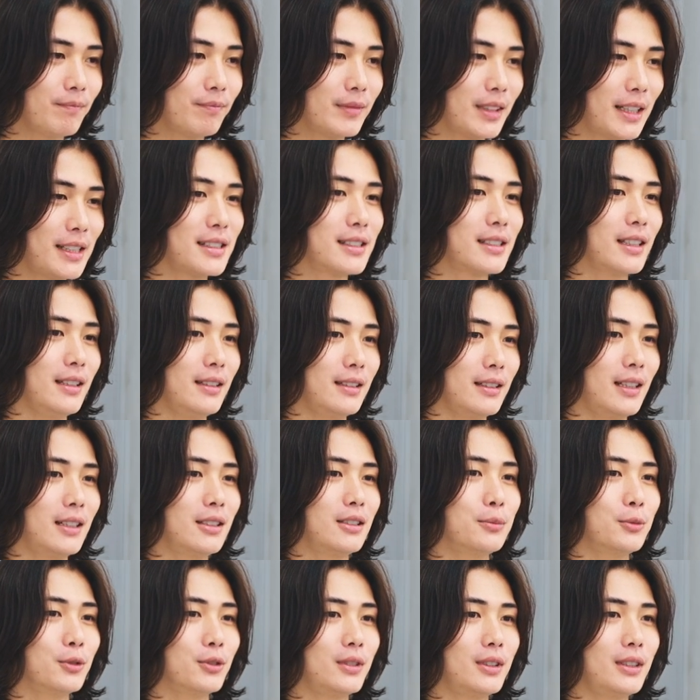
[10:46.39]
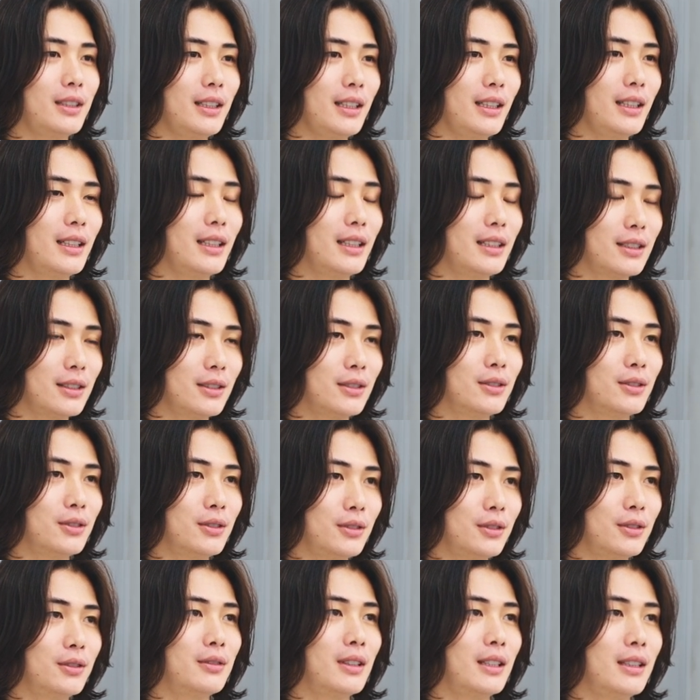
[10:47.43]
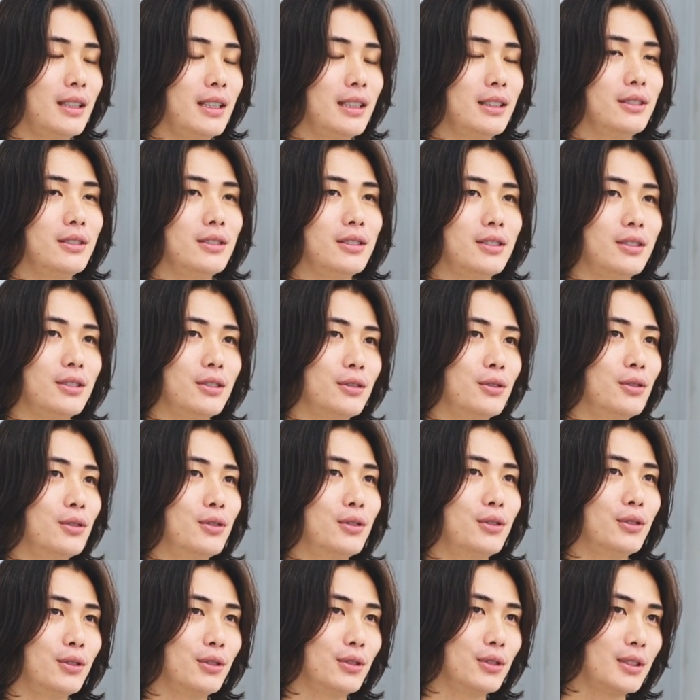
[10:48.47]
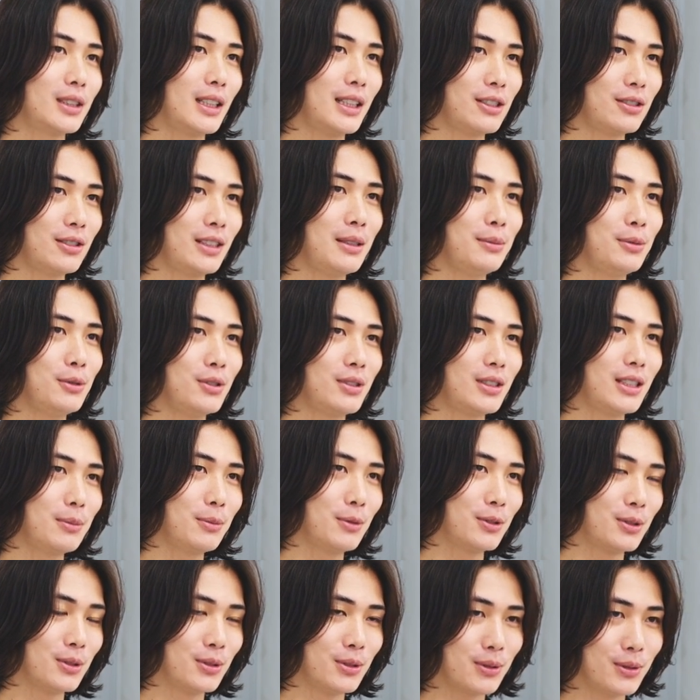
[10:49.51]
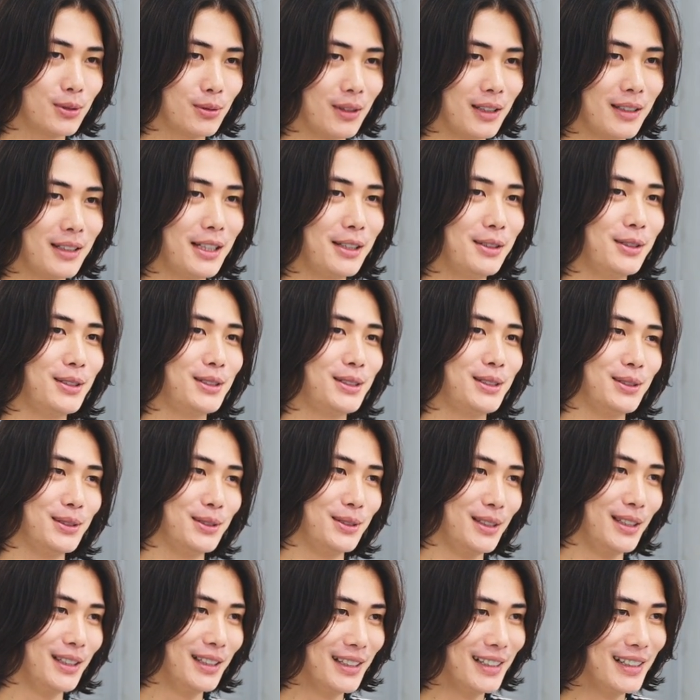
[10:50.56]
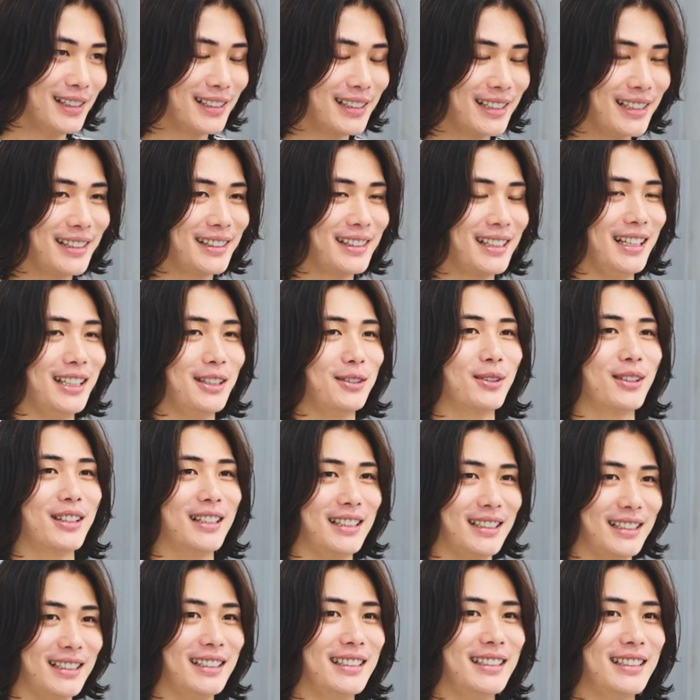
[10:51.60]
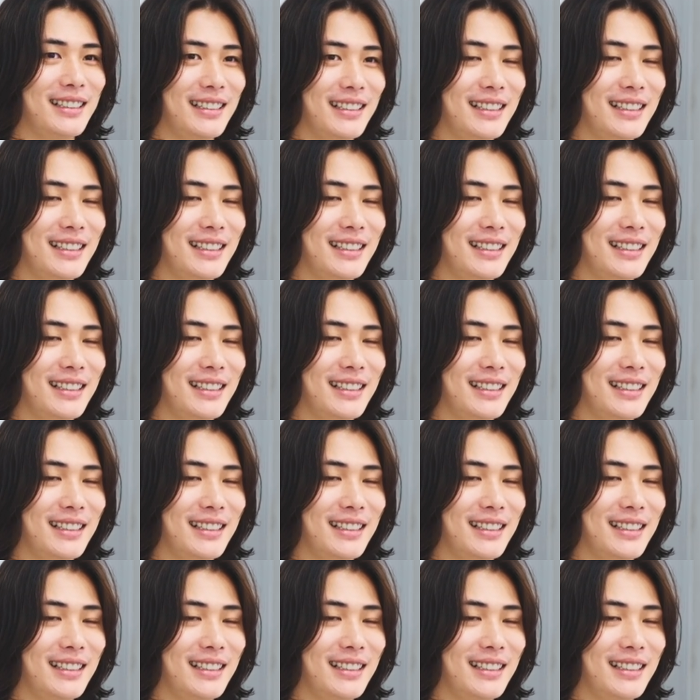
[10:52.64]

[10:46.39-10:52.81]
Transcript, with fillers: 確かになと思ってそのワンレングス本当最初デビューしてもずっとワンレングス切ったりとか、